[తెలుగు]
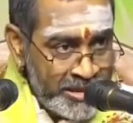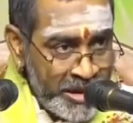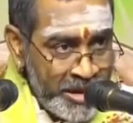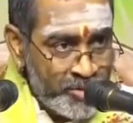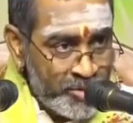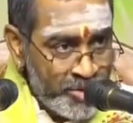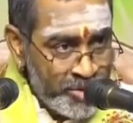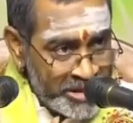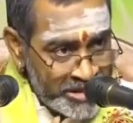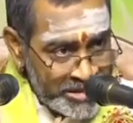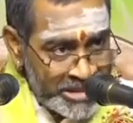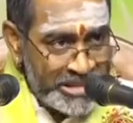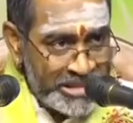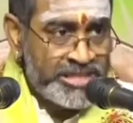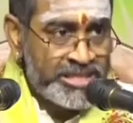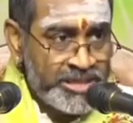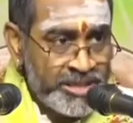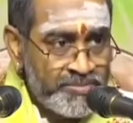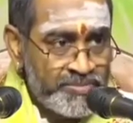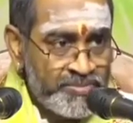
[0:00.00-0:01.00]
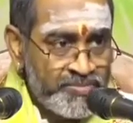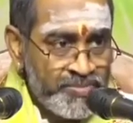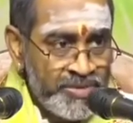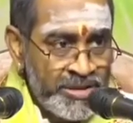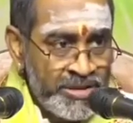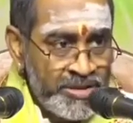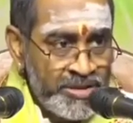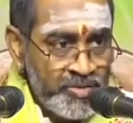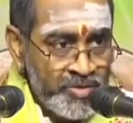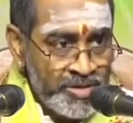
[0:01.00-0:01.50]
దానికి ఒక సిస్టమ్
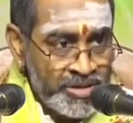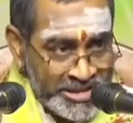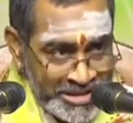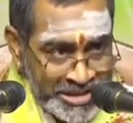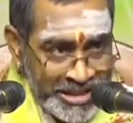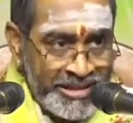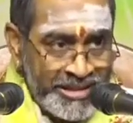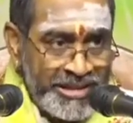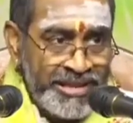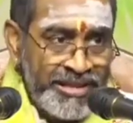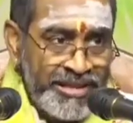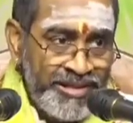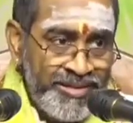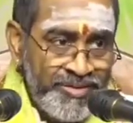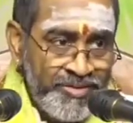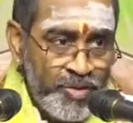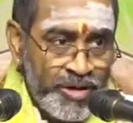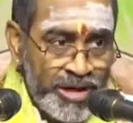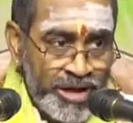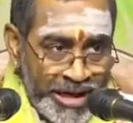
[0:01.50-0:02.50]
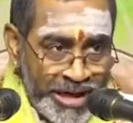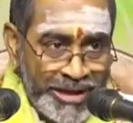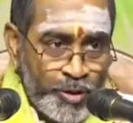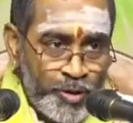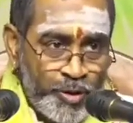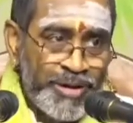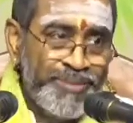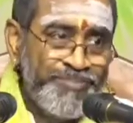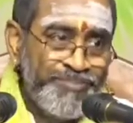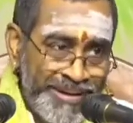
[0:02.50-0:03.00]
ఒక స్టడీ ఒక
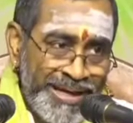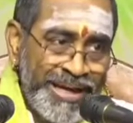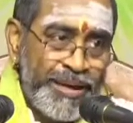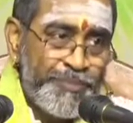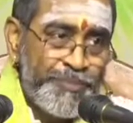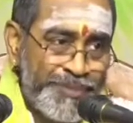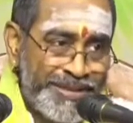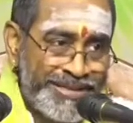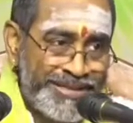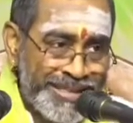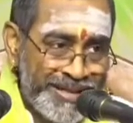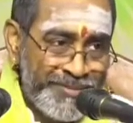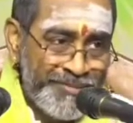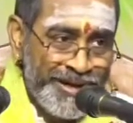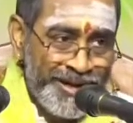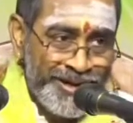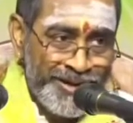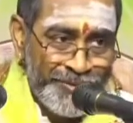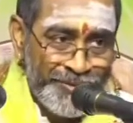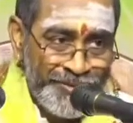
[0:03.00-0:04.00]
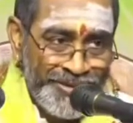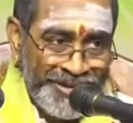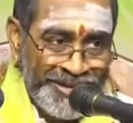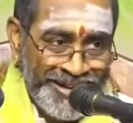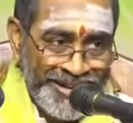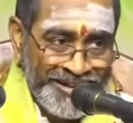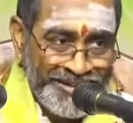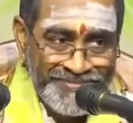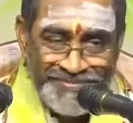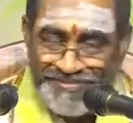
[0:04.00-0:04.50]
కరికులం ఏర్పరిచాడు మహానుభావుడు
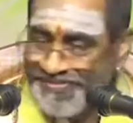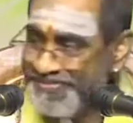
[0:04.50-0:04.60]
ఇక్కడ